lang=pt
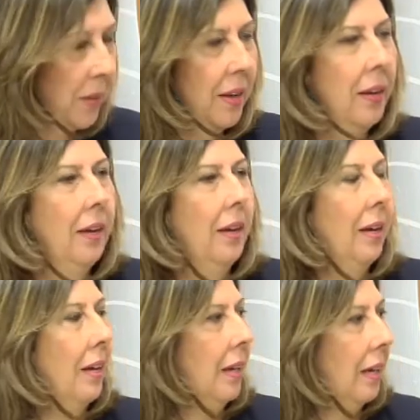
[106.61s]
Mas os
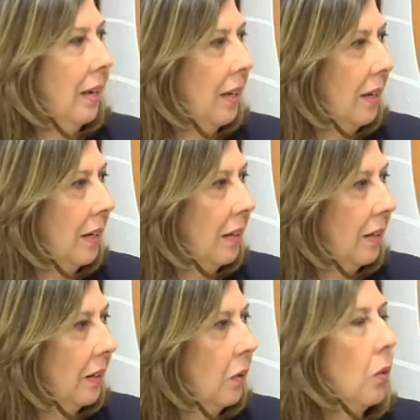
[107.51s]
clientes ou
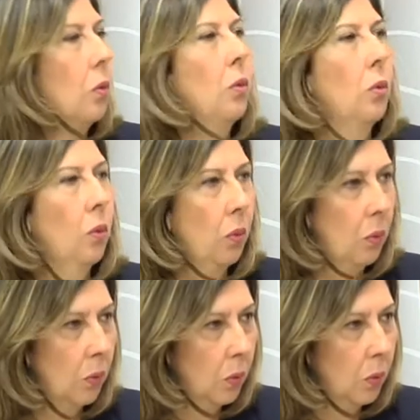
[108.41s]
público em geral?